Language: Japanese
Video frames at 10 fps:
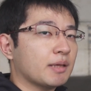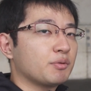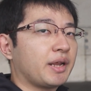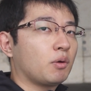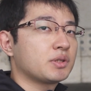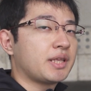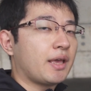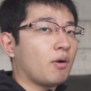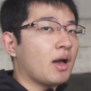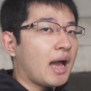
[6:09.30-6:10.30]
ブレ補
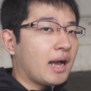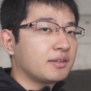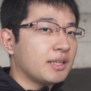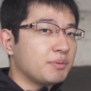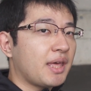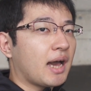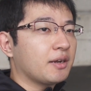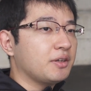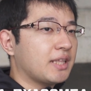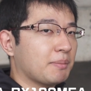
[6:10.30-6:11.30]
正をアクティブで
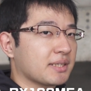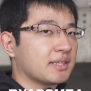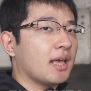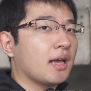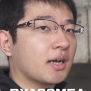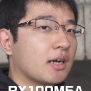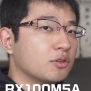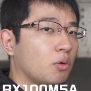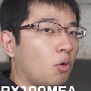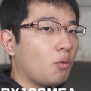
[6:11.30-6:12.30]
歩いています。画
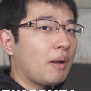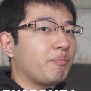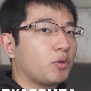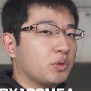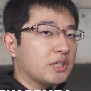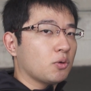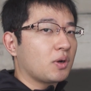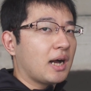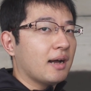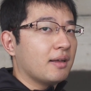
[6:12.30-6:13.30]
角の方はどうでしょ
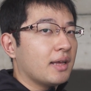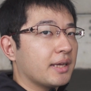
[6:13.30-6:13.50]
うか。